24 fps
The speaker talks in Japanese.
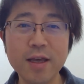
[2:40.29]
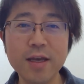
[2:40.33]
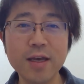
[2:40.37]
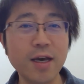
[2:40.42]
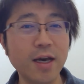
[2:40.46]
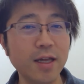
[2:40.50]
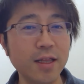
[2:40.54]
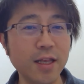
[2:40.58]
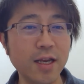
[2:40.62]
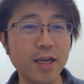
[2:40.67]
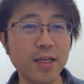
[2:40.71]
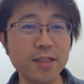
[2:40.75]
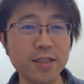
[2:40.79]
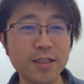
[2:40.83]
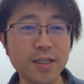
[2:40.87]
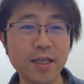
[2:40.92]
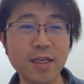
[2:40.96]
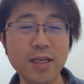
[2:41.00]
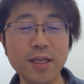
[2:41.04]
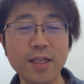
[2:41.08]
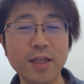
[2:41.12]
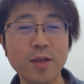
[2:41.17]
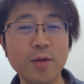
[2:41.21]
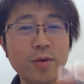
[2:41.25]
必ず
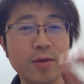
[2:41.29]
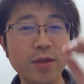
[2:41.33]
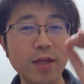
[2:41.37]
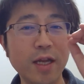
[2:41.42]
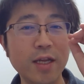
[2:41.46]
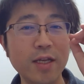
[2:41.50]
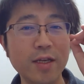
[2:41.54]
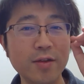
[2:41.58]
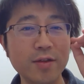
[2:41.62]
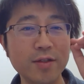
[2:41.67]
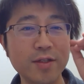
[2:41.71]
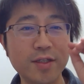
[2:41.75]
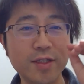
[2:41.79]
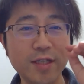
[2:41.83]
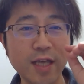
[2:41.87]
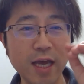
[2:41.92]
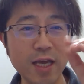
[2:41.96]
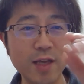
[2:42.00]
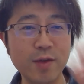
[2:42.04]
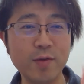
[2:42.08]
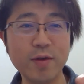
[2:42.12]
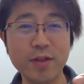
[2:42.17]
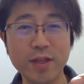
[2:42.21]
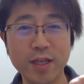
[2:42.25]
さっき言ったように何かの
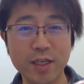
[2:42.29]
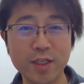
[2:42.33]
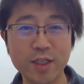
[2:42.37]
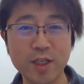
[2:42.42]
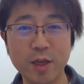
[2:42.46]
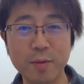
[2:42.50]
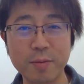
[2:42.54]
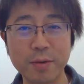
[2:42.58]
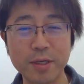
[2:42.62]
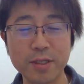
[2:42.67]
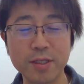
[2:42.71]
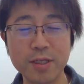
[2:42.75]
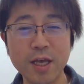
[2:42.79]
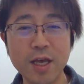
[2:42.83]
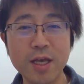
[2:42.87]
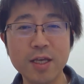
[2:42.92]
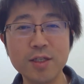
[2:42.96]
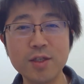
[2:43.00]
サインは出しています。